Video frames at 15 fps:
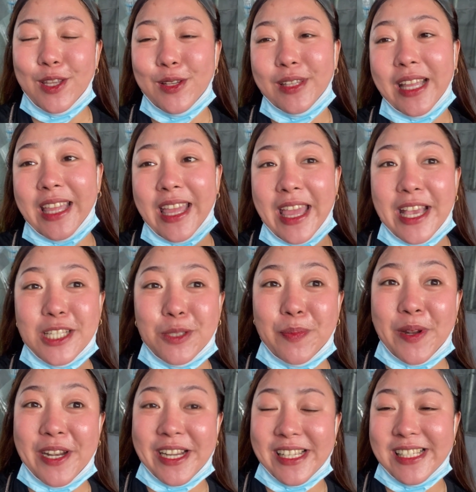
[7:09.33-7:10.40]
yung naging
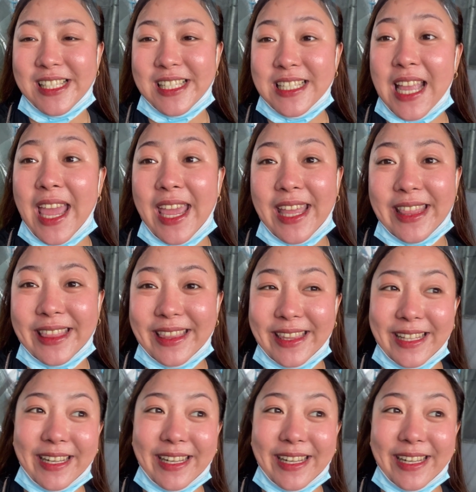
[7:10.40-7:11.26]
experience niya and